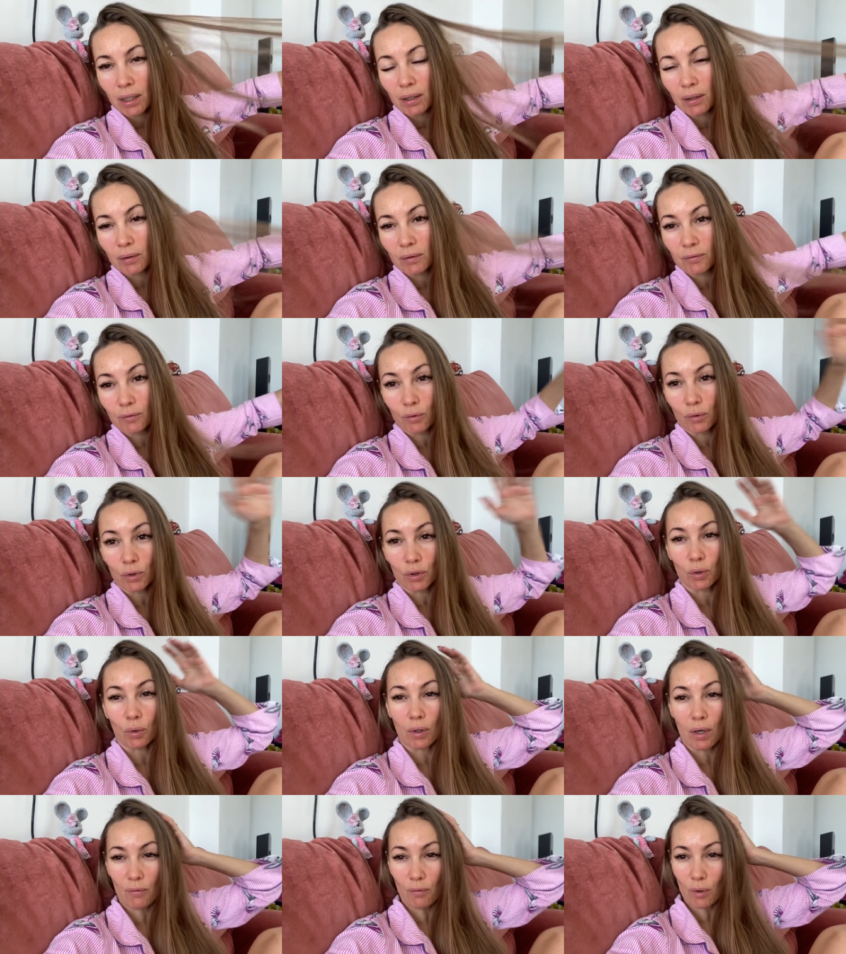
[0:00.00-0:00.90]

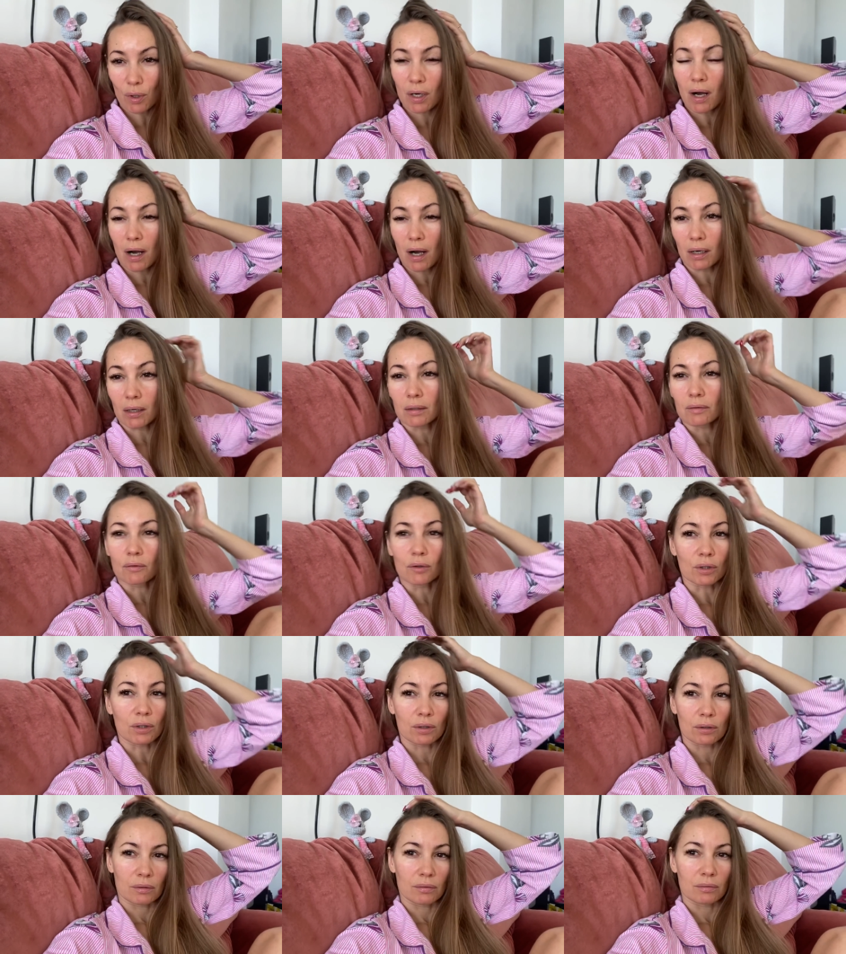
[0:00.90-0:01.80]
Вот, у кого как
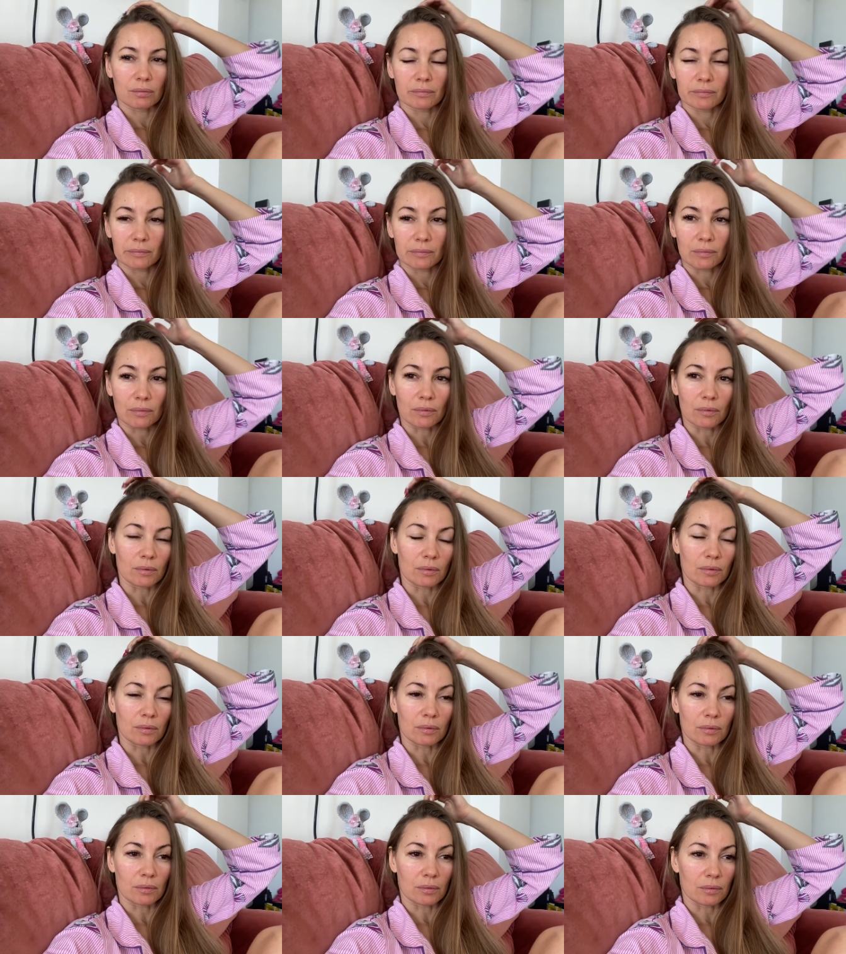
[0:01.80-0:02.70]
вот.
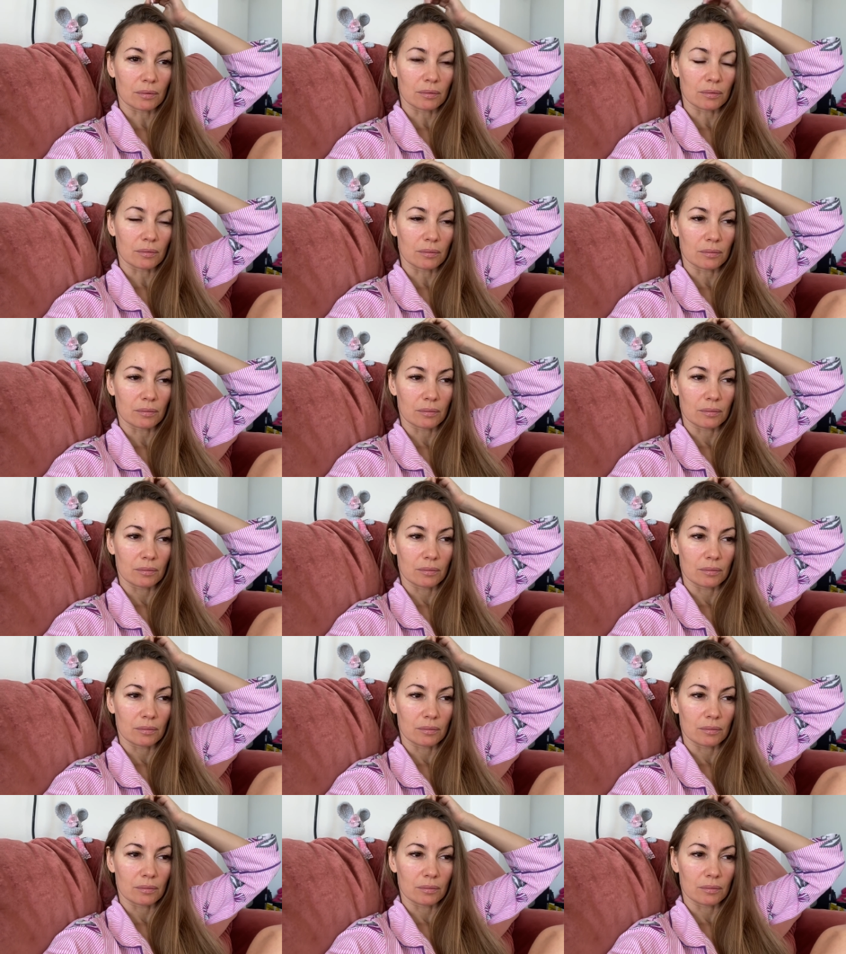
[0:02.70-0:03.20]
У